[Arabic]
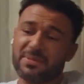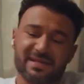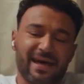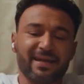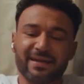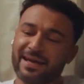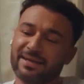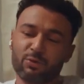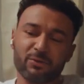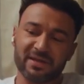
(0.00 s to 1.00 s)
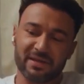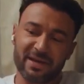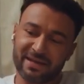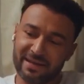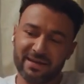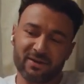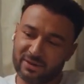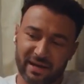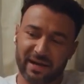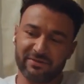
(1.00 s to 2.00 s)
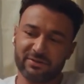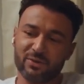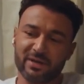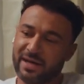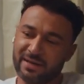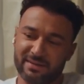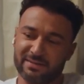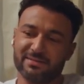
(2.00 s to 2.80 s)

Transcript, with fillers: بس عادي يعني ممكن تبقى تاني أكتر حاجة في الدنيا عادي